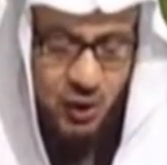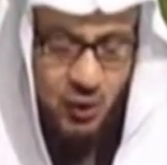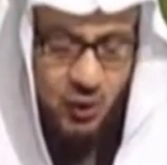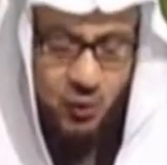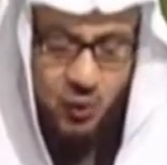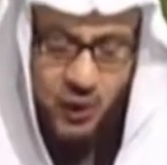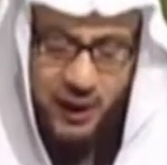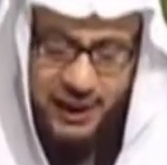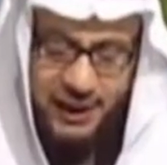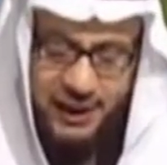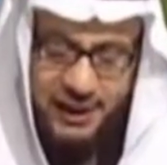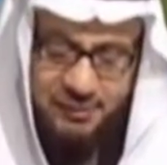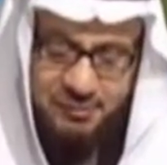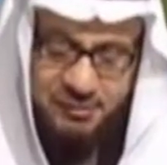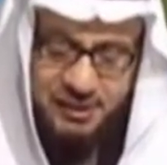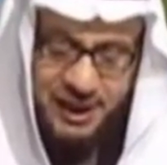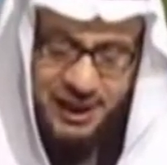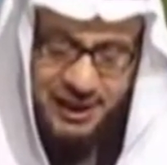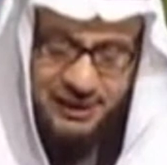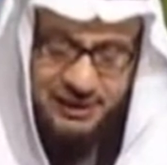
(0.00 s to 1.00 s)
وإن لم
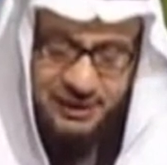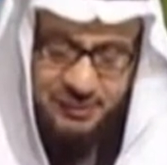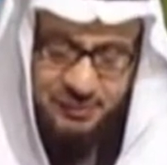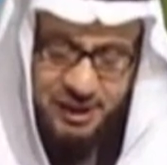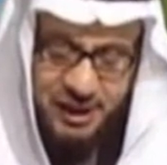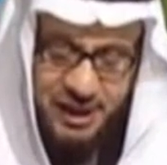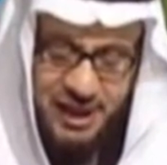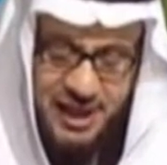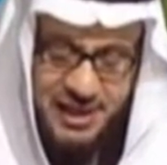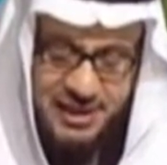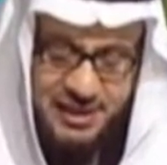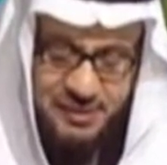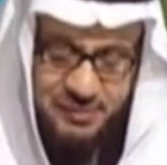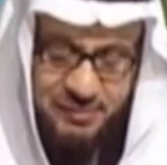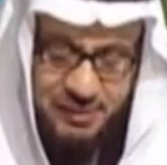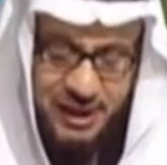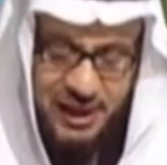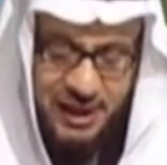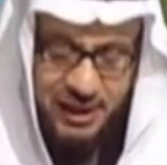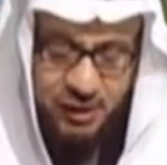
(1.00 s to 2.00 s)
تأتي برأس
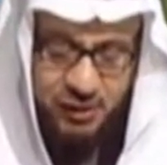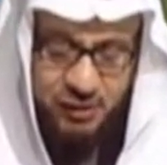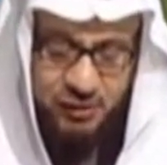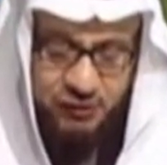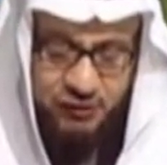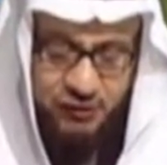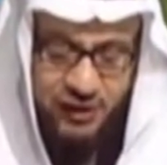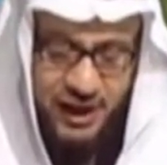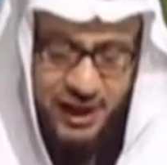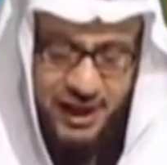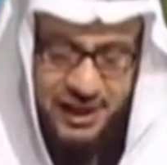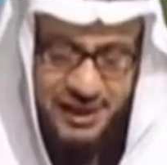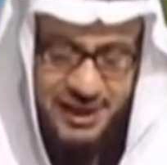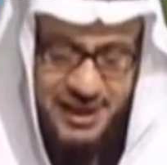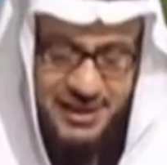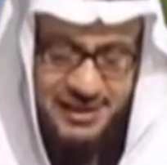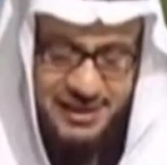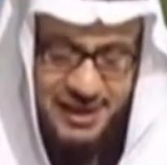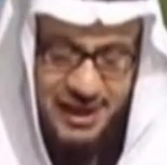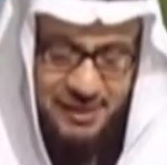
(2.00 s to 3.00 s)
مال
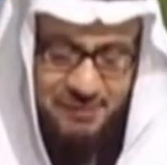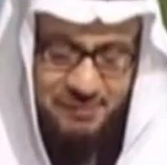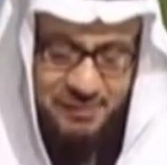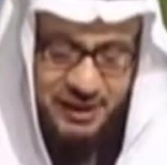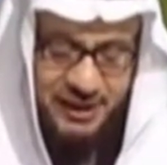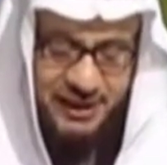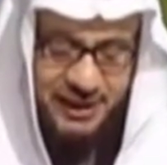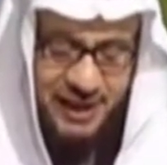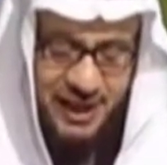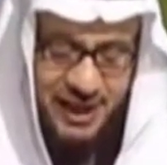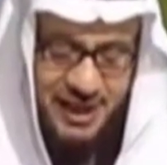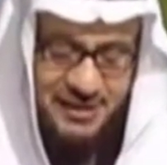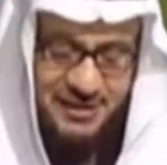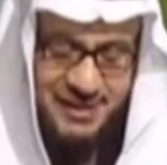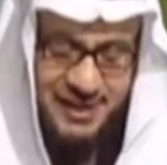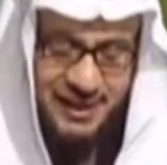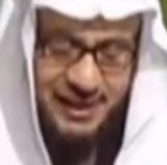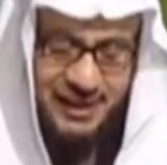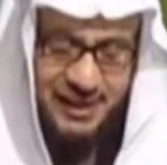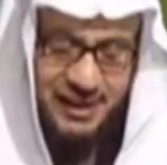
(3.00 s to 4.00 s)
فأنا سأبنيها
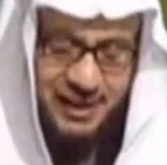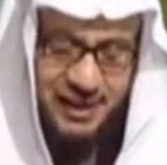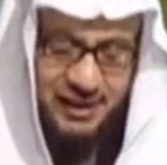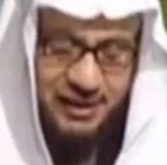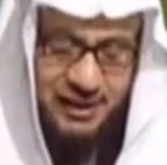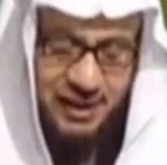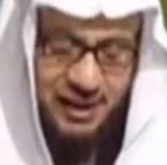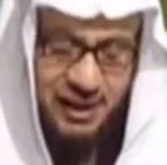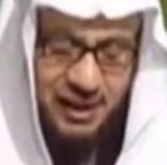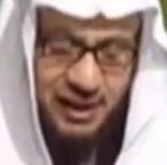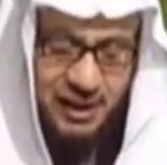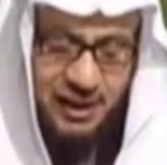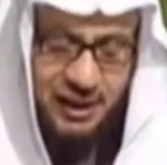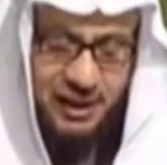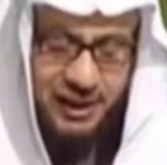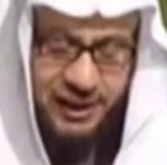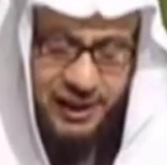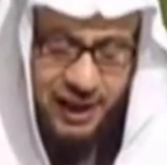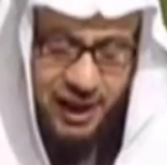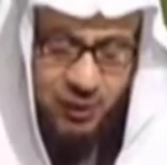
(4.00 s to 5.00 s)
سكنا
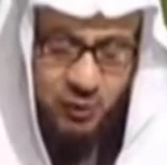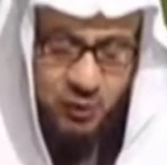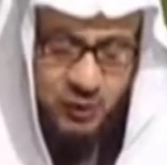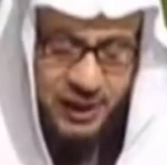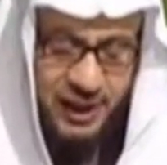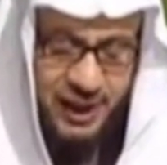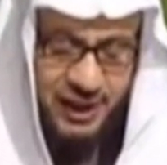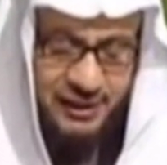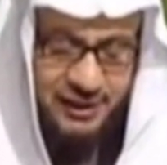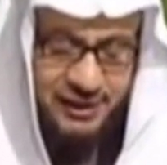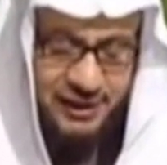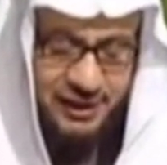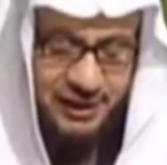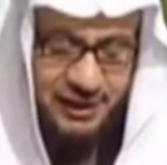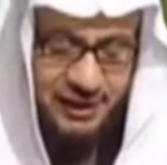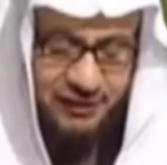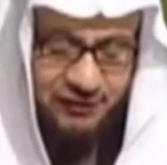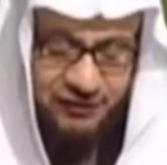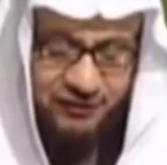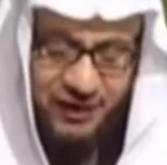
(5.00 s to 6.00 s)

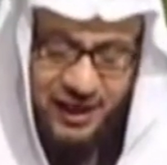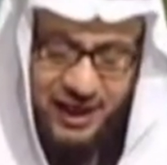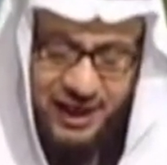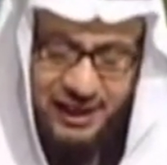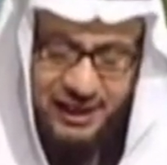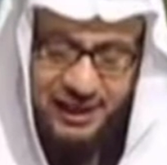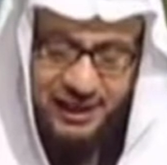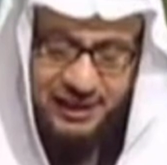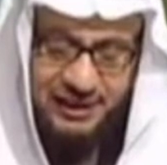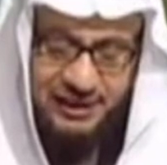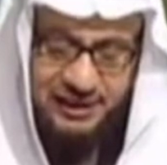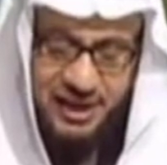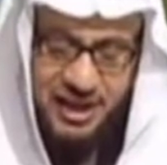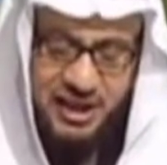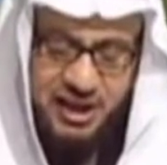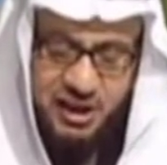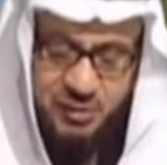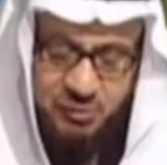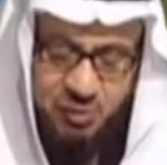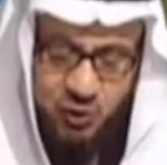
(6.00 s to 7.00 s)
لأولادي فهل
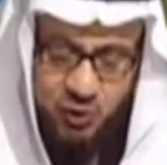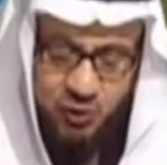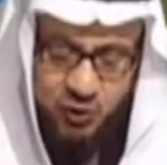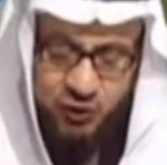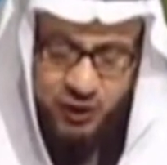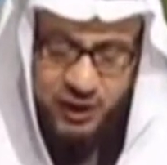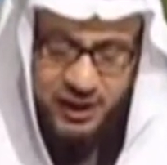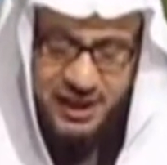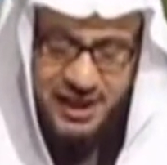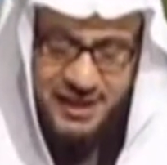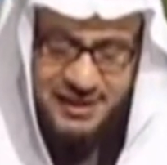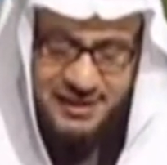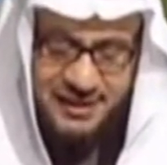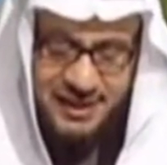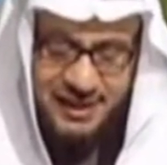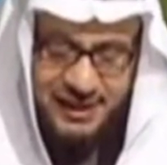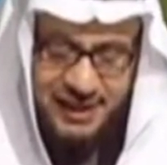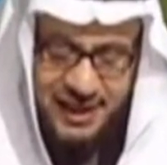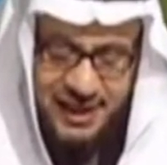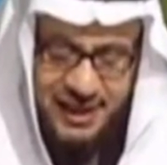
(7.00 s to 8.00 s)
تجب فيها
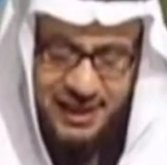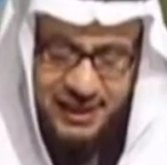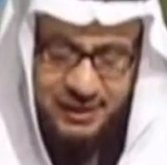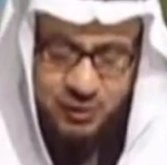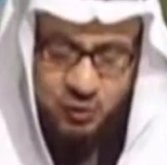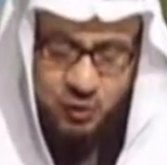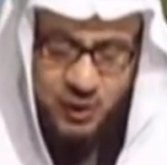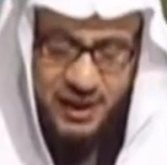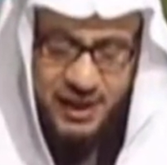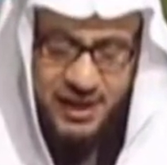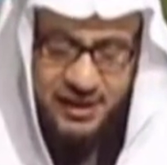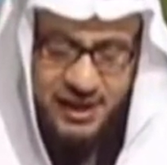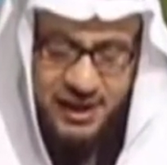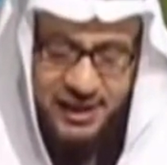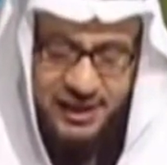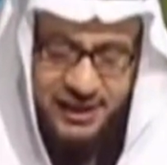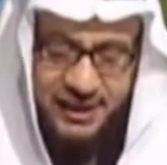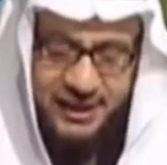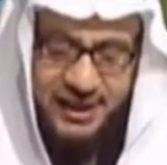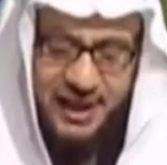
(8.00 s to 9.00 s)
الزكاة
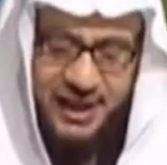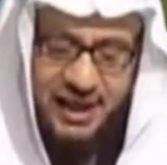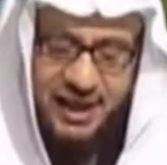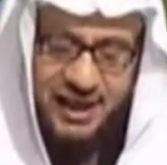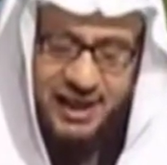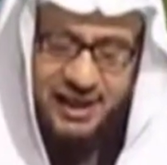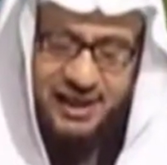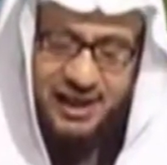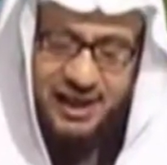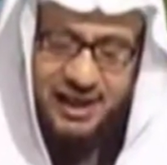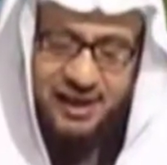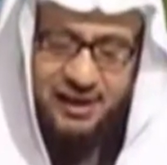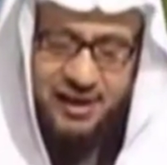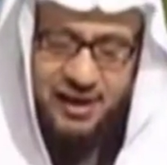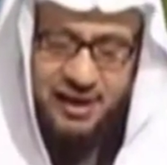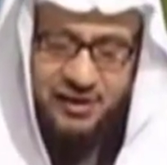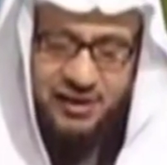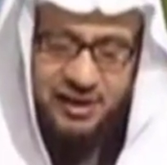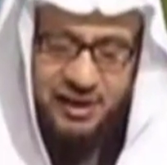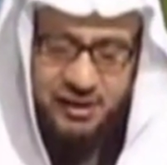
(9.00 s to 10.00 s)
وكذلك
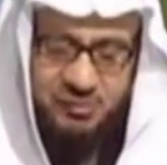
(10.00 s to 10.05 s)
الأراضي